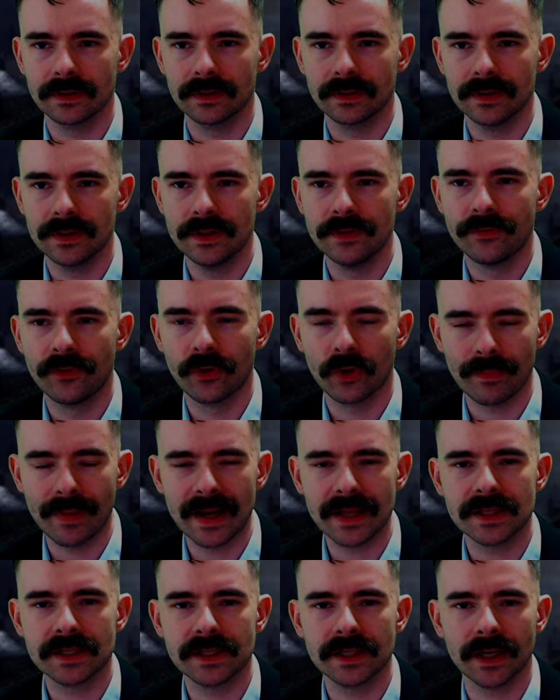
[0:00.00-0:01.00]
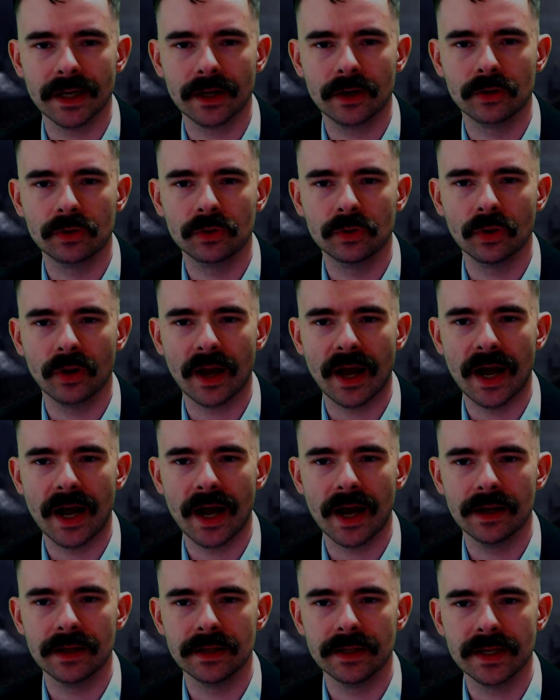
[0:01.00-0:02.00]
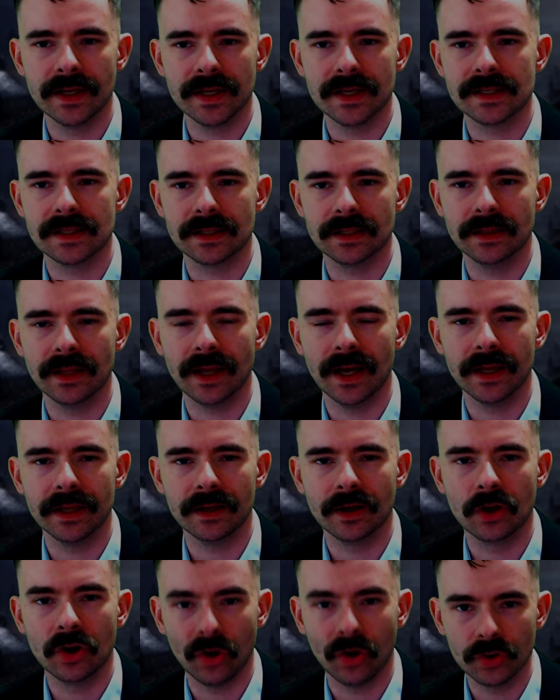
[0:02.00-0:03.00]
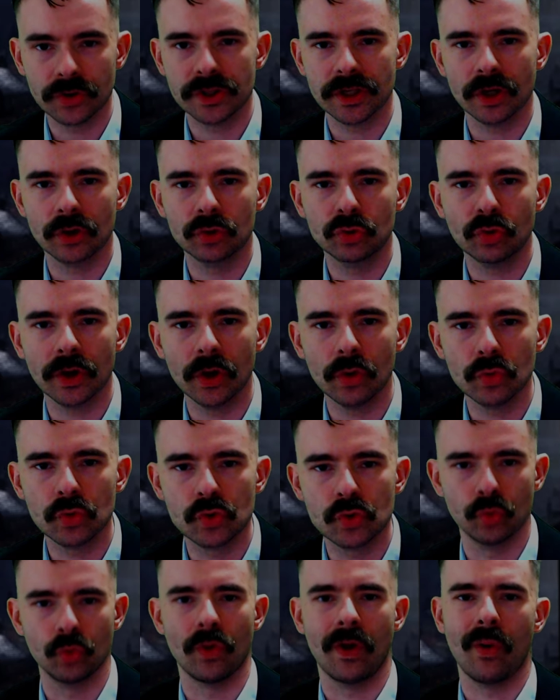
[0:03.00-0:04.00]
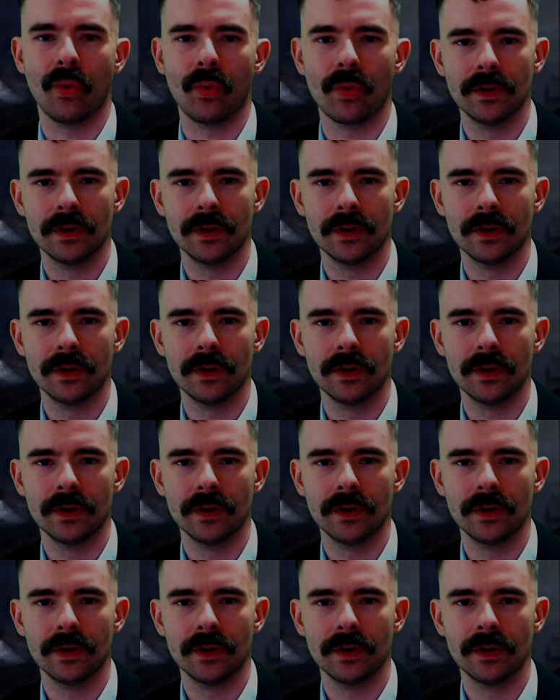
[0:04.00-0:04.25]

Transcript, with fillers: informację, która jest na koncie, które usunął.